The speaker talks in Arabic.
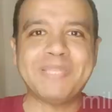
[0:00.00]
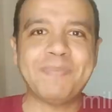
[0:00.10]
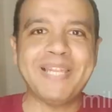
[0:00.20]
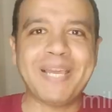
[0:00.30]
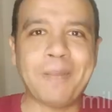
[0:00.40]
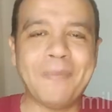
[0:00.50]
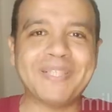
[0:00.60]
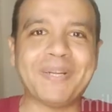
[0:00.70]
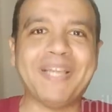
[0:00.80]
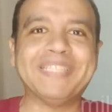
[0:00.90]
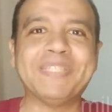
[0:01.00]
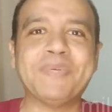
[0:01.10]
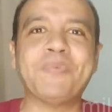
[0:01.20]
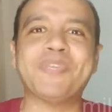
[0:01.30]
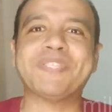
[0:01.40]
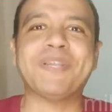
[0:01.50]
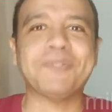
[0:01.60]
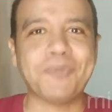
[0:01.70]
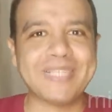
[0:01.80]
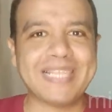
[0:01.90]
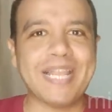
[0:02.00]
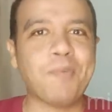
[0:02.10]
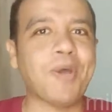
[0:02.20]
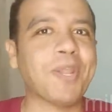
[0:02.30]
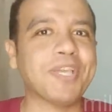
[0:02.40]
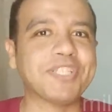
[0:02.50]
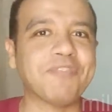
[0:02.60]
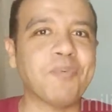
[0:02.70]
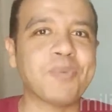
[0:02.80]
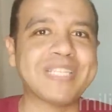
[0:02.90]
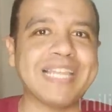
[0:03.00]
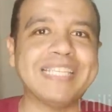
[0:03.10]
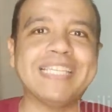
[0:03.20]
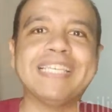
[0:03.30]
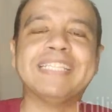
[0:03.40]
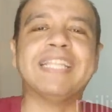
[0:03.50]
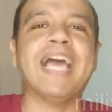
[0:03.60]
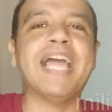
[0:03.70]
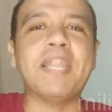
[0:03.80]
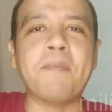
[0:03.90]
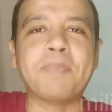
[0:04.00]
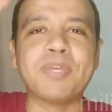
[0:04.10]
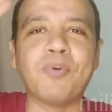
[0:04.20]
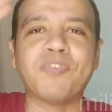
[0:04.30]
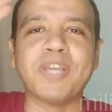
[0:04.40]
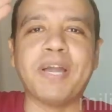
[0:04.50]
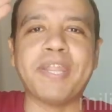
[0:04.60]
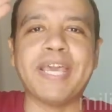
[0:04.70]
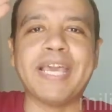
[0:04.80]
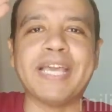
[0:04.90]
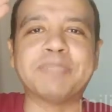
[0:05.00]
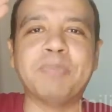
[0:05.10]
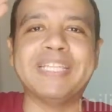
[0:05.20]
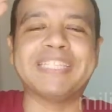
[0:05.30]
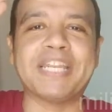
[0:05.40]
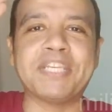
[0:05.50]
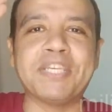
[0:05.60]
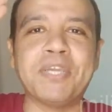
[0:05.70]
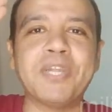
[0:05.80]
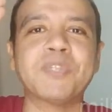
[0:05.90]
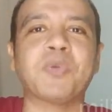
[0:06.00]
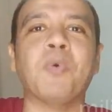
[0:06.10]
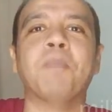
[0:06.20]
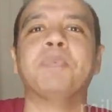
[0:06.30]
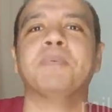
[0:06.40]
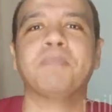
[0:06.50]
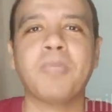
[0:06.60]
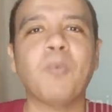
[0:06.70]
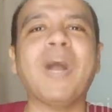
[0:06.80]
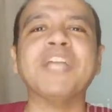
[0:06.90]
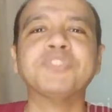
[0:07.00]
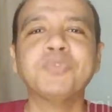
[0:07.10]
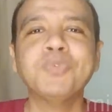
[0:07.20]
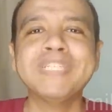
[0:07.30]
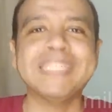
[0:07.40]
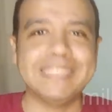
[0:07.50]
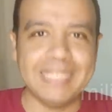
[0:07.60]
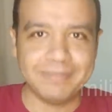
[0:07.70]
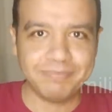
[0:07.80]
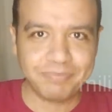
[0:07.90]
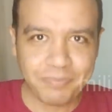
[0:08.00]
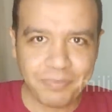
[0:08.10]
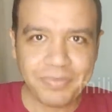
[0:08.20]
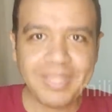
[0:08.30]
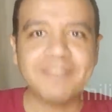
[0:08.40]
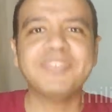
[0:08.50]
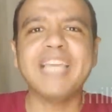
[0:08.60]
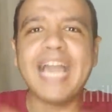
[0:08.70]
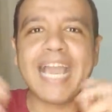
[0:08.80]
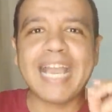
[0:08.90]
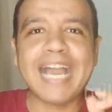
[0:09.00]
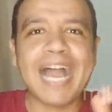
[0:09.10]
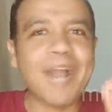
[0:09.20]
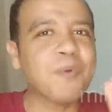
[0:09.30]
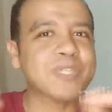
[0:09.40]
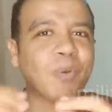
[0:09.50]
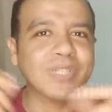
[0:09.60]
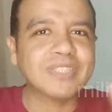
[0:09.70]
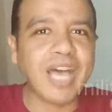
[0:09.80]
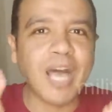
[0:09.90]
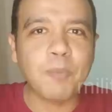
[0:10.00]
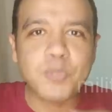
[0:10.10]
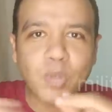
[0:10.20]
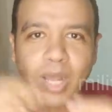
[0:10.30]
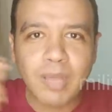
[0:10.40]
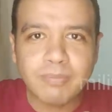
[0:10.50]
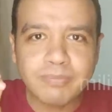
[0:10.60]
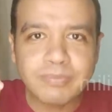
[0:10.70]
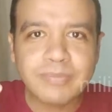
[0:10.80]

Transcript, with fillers: بسم الله الرحمن الرحيم والصلاة والسلام على أشرف المرسلين أهلا بيكم في قناة ميليتري انسكوب وحشتوني جدا في حاجة عاوز أوضحها بسرعة